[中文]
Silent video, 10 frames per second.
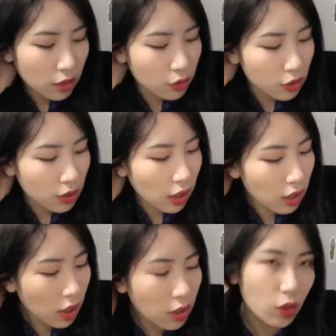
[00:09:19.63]
就是那
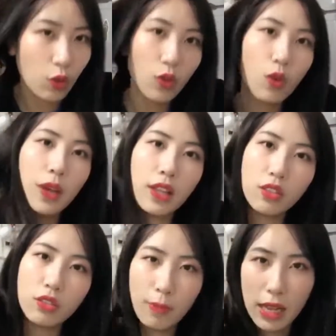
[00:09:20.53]
个牛油味
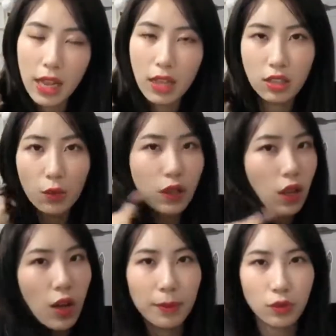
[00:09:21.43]
道，就是麻辣那些味
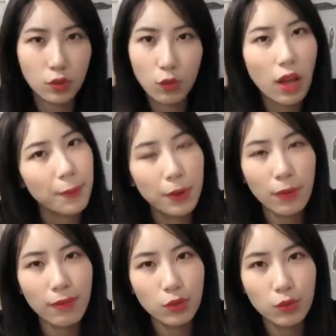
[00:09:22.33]
道，还没有吃过，还没有
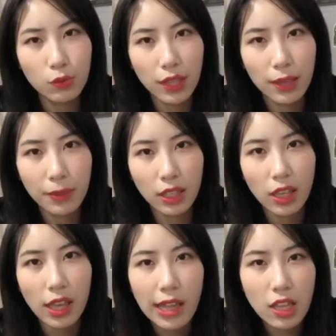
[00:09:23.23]
办法做出点评。
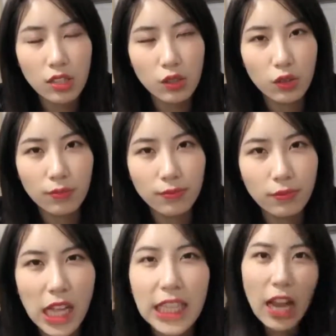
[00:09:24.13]
但是
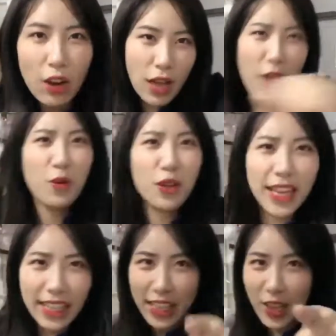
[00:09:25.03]
大龙坎我
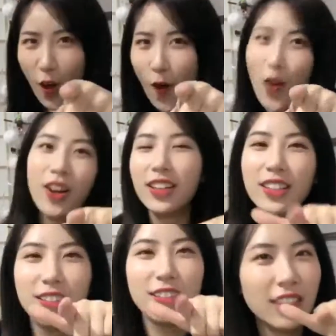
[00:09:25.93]
挺你哦，
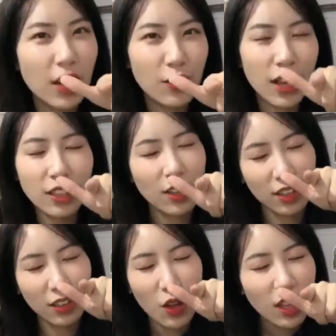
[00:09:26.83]
真的，大龙坎那
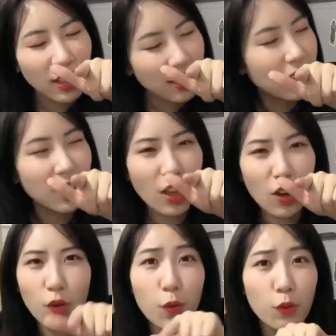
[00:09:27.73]
个底
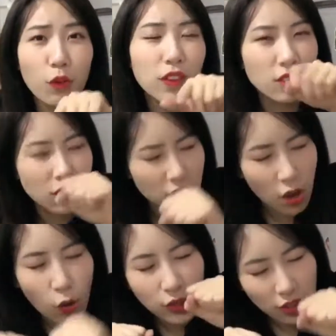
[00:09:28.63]
料和火锅粉真的
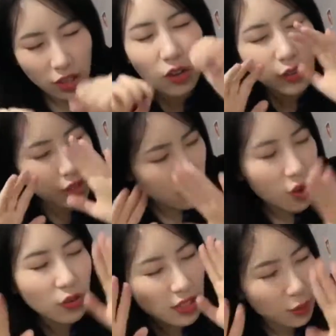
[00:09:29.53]
超级超级
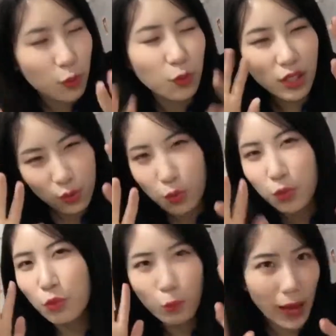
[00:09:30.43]
超级无敌
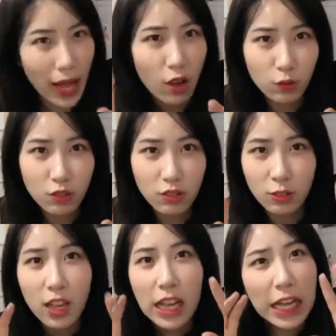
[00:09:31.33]
巨无霸，好
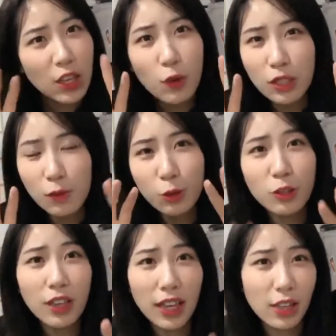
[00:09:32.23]
吃。听我这么
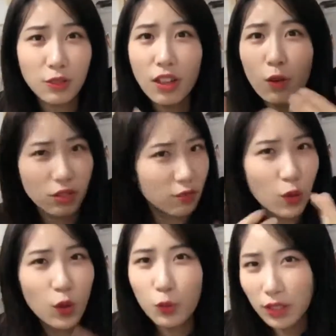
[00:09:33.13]
说，就可以感觉到我
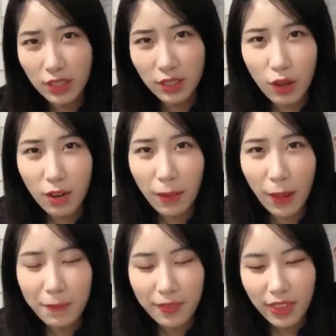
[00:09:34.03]
我有多喜欢了
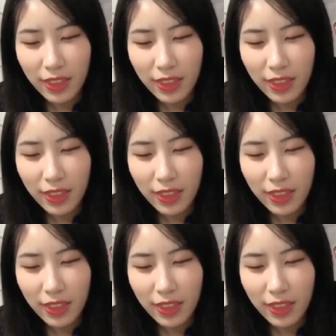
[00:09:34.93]
吧。